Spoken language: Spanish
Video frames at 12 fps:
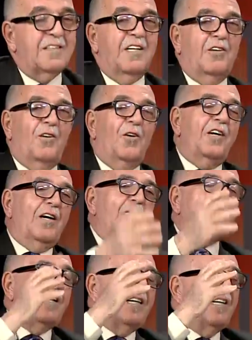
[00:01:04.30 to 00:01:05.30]
me dicen, oiga
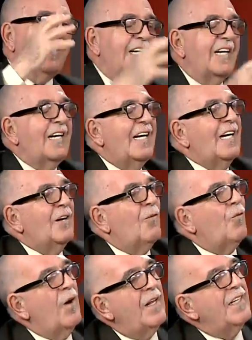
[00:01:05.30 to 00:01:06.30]
usted,
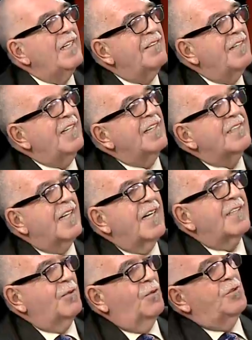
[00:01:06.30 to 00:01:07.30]
¿cuál debería
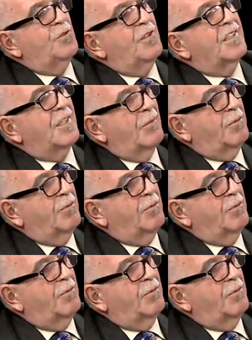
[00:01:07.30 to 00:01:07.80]
ser la solución de